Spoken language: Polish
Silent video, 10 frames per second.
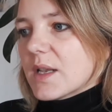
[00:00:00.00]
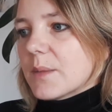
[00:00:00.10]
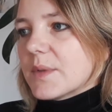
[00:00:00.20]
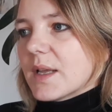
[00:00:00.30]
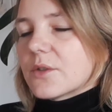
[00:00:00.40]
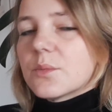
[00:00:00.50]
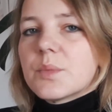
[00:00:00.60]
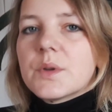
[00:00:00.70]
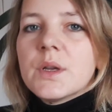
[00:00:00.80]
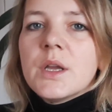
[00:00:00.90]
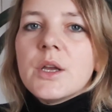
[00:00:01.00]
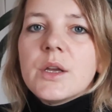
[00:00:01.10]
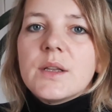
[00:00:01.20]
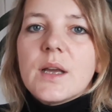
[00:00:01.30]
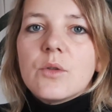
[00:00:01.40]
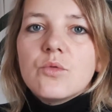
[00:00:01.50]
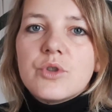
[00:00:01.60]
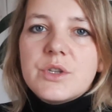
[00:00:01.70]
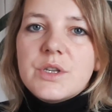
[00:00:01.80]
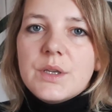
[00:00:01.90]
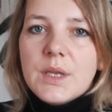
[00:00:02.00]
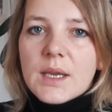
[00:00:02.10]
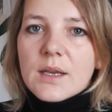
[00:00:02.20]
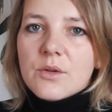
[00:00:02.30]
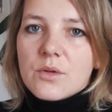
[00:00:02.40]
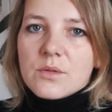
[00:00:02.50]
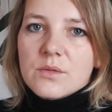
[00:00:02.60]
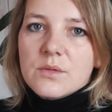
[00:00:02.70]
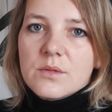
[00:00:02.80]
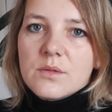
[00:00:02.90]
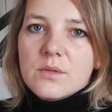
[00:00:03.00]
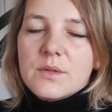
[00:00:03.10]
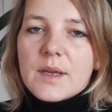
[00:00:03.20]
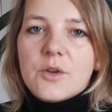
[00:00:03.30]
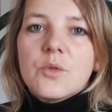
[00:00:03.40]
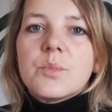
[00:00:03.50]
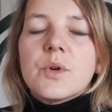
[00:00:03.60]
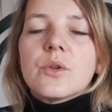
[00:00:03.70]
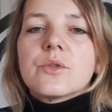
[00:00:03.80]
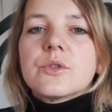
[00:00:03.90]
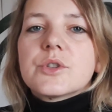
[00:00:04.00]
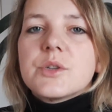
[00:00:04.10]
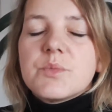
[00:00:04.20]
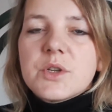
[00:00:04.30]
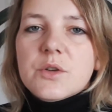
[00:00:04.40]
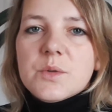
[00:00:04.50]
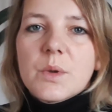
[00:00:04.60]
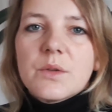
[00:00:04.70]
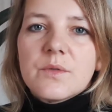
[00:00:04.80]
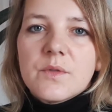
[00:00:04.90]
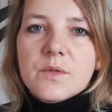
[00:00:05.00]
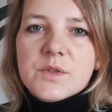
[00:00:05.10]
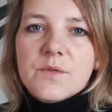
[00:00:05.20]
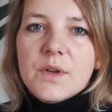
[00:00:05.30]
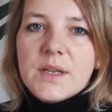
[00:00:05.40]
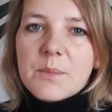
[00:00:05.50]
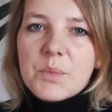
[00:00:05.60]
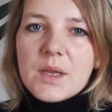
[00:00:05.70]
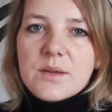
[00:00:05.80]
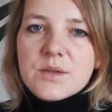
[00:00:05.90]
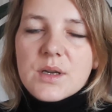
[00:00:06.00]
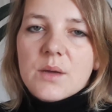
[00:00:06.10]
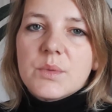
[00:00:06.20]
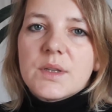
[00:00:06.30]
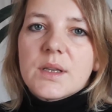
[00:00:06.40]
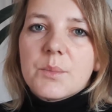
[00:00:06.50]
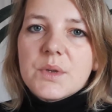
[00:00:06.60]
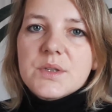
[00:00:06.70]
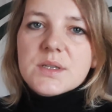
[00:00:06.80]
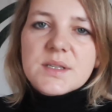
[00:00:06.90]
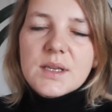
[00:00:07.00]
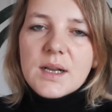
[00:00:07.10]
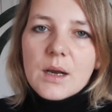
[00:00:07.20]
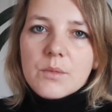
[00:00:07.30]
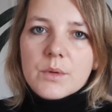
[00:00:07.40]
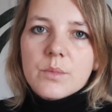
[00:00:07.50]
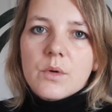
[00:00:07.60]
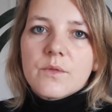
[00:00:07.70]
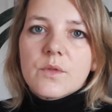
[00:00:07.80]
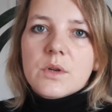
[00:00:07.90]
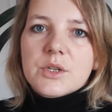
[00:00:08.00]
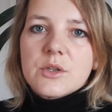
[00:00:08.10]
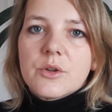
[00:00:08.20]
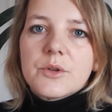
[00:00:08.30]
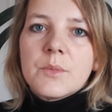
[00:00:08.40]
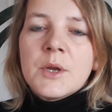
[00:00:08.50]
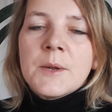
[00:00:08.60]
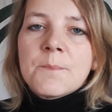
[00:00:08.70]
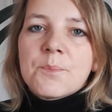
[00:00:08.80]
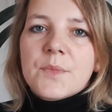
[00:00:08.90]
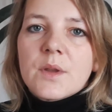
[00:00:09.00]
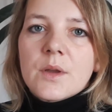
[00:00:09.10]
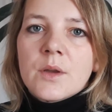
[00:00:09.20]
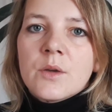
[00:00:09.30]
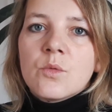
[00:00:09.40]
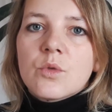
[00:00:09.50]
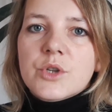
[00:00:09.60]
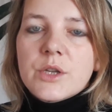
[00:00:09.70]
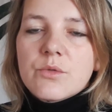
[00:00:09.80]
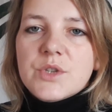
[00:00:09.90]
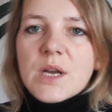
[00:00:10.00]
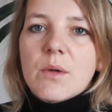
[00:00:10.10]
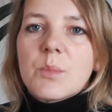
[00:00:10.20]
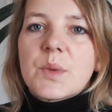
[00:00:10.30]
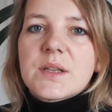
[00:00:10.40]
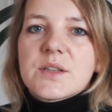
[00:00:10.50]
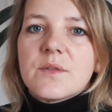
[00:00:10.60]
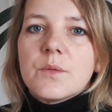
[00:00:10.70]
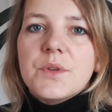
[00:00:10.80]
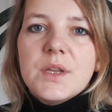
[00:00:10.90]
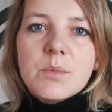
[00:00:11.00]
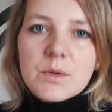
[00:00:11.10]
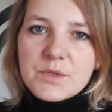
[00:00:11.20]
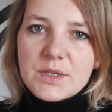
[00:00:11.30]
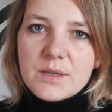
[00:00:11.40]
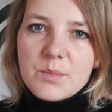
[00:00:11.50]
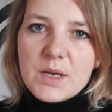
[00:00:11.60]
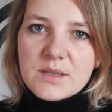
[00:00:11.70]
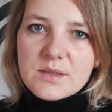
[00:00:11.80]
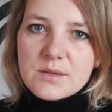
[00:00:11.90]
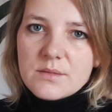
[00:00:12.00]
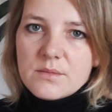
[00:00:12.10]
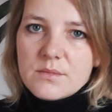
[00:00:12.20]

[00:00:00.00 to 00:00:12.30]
nam na to, by nauczyć jego tego, by on szybciej rozładowywał swoje napięcia, by te napięcia znikały, by on w określonym Y, ułożeniu ciała pracował i nie bał się tej pracy.